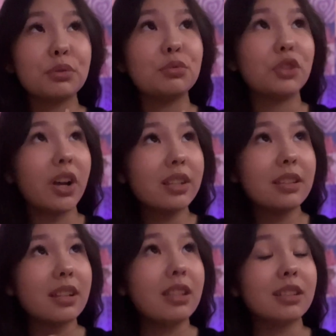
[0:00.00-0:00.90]

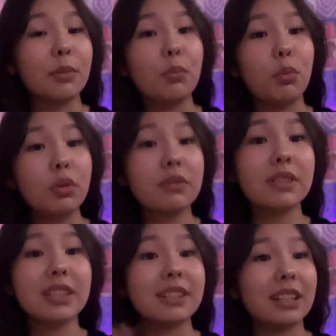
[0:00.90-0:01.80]
ужасно, они там
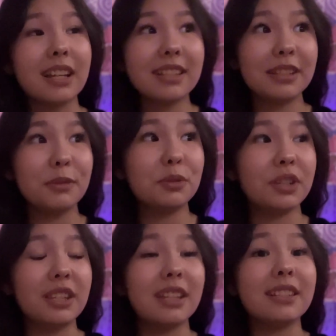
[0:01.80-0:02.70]
порванные, грязные,
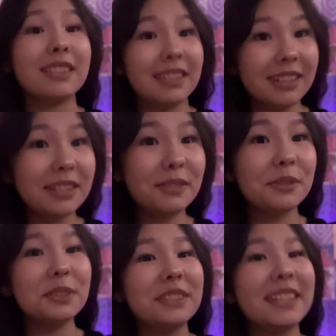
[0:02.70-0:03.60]
уже не
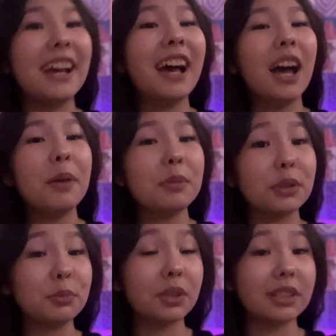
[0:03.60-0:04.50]
отстирываются,
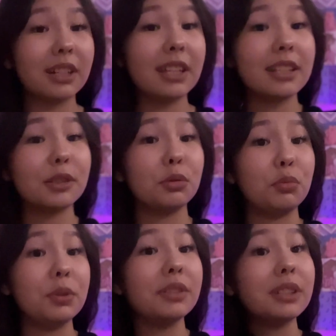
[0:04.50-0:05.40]
поэтому я наконец-то
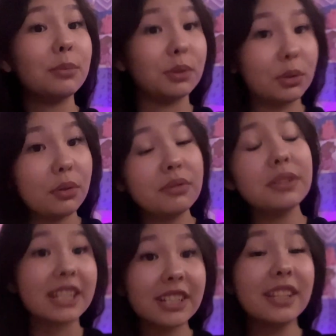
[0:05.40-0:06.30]
купила себе
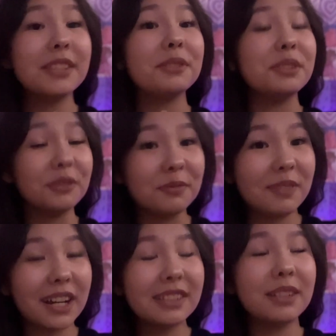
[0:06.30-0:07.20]
новые. Шла сегодня в
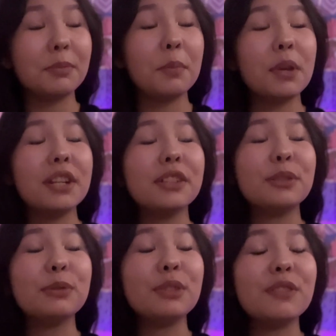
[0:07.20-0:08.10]
манго,
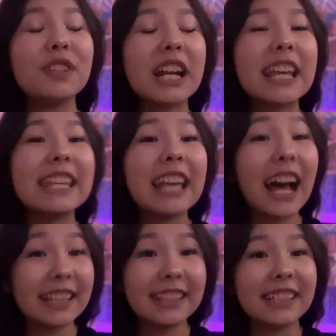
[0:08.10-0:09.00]
померила, ну,
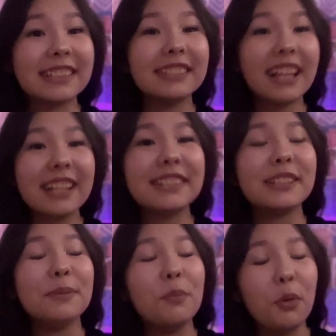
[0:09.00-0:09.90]
невероятно
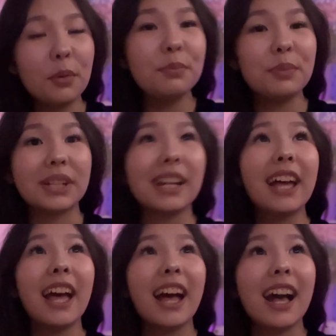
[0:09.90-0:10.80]
классный бомпер,
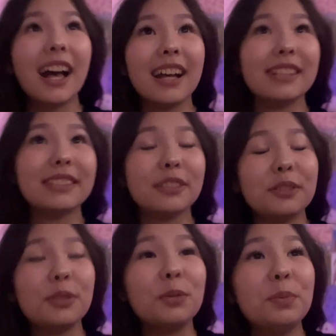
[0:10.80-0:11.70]

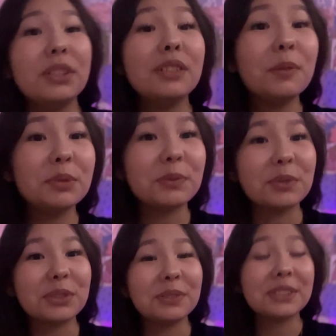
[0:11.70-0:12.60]
но не купила его,
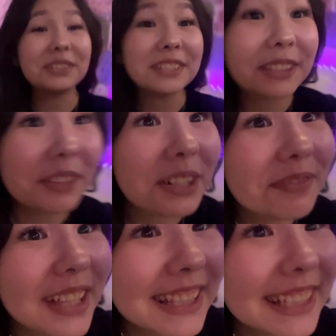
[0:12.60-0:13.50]
потому что он стоил
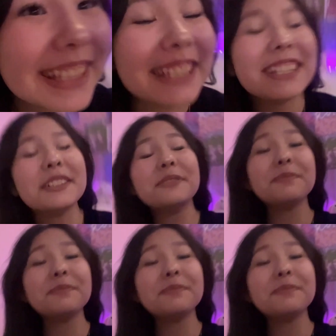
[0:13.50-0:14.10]
45 тысяч.